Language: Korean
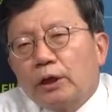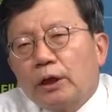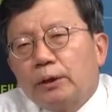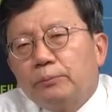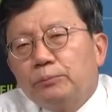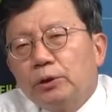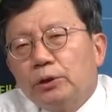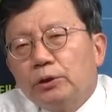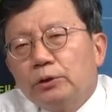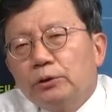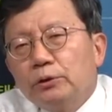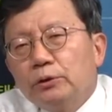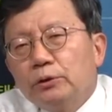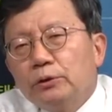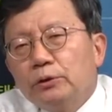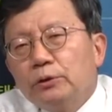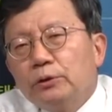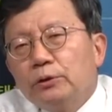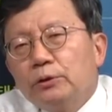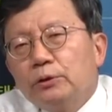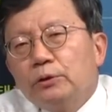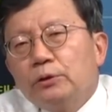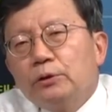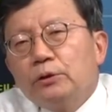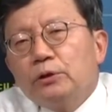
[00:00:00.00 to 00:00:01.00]
하면
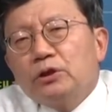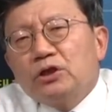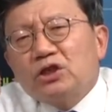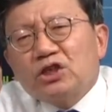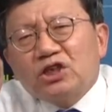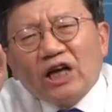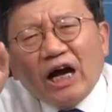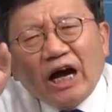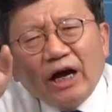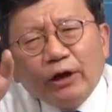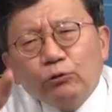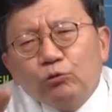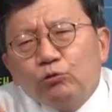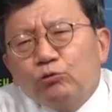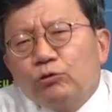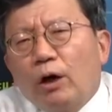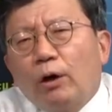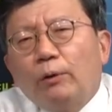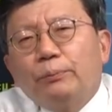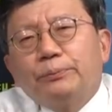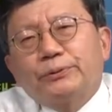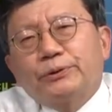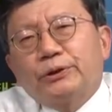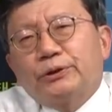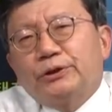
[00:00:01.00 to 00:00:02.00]
자유가
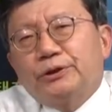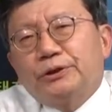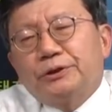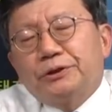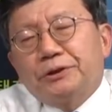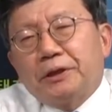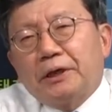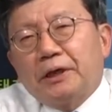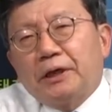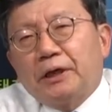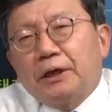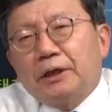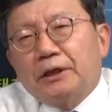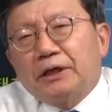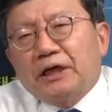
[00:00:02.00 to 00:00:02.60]
없어진다.